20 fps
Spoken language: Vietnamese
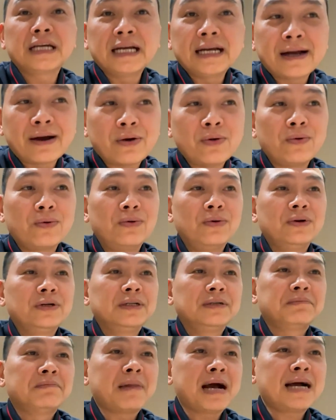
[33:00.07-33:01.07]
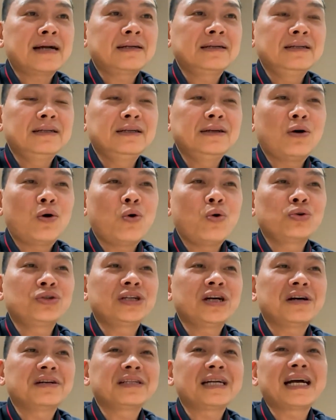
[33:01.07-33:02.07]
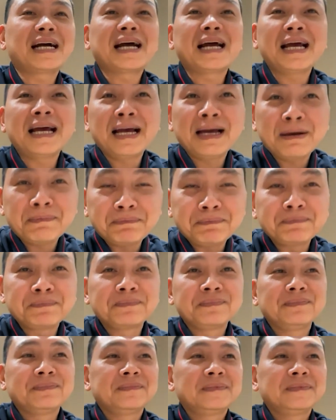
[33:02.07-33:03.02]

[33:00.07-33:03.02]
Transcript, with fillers: nghèo, mang đi hỗ trợ thằng em,